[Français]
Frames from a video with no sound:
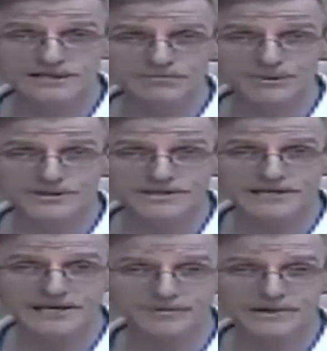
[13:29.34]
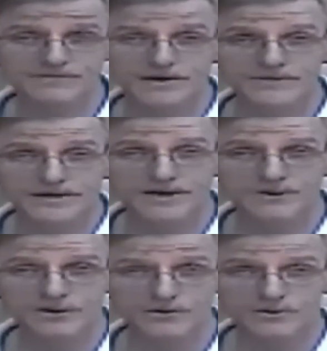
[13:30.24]
à cette petite grippe qui va virer
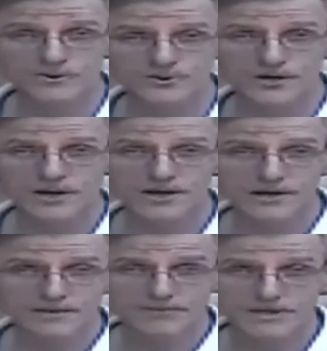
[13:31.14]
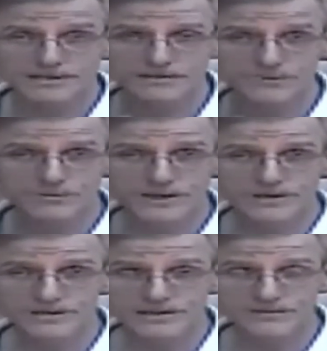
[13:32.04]
en coqueluche. Mais dites-vous
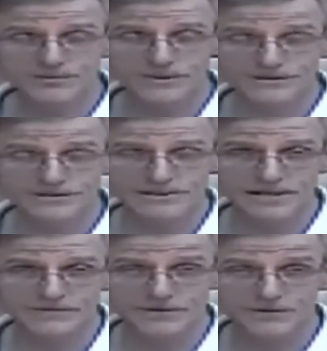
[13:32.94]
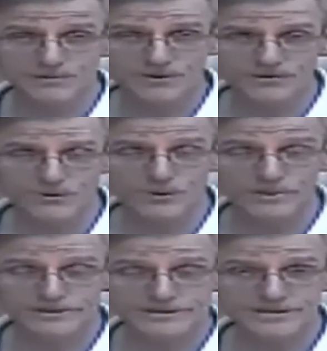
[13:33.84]
bien que si vous pensez c'est la fin du monde, donc
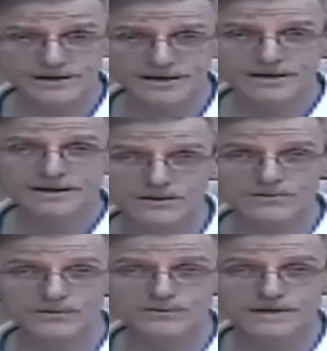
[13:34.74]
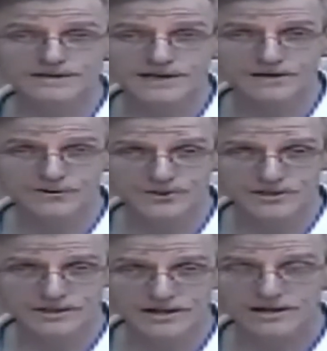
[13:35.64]
merci. Alors tout va s'arranger.
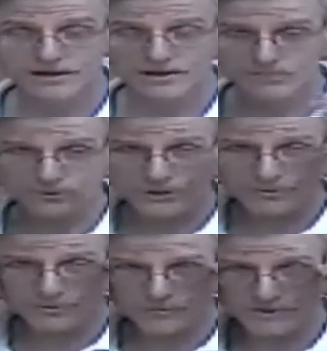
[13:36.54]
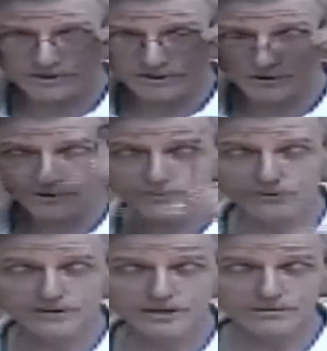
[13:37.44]
Tout ça pour vous dire que je
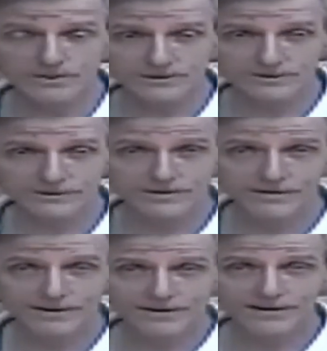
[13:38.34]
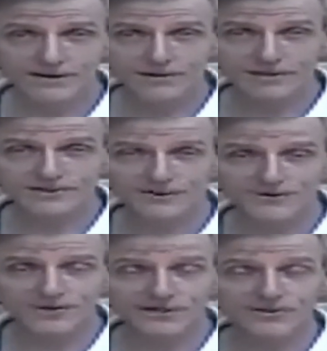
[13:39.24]
vous aime et que ma soeur
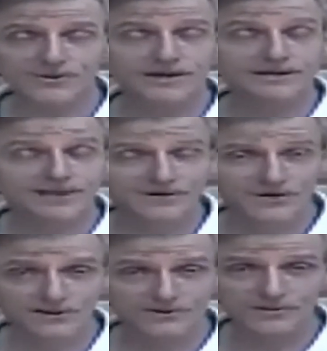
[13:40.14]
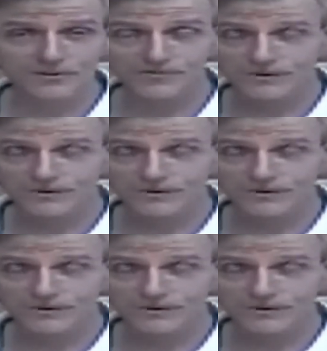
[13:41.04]
Jeannette a eu l'intelligence de me